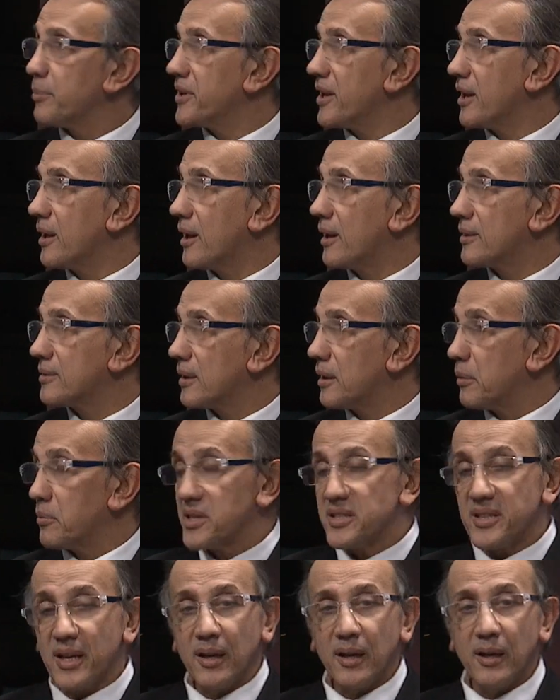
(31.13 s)
Diğer
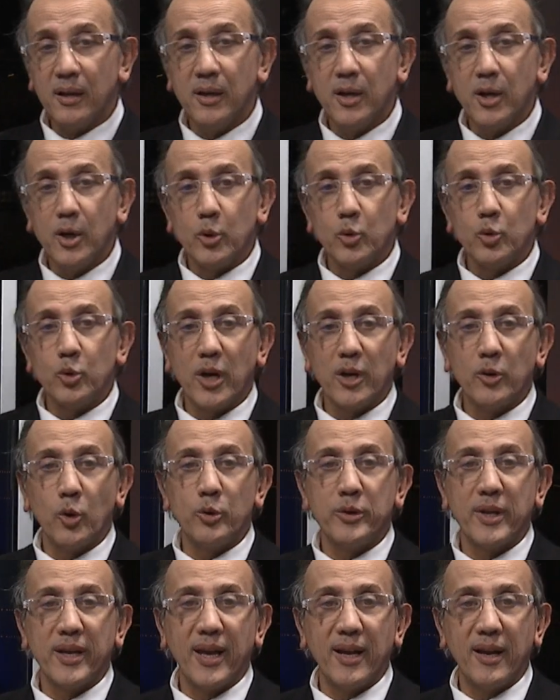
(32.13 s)
emtialarda da mesela
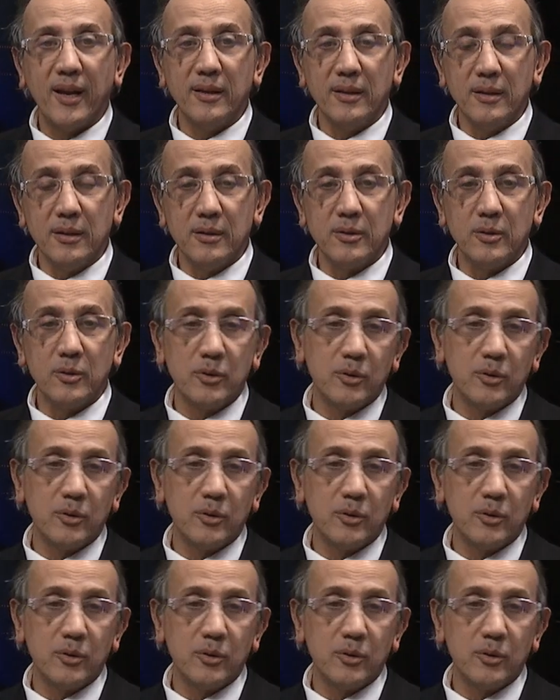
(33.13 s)
dünyanın önde gelen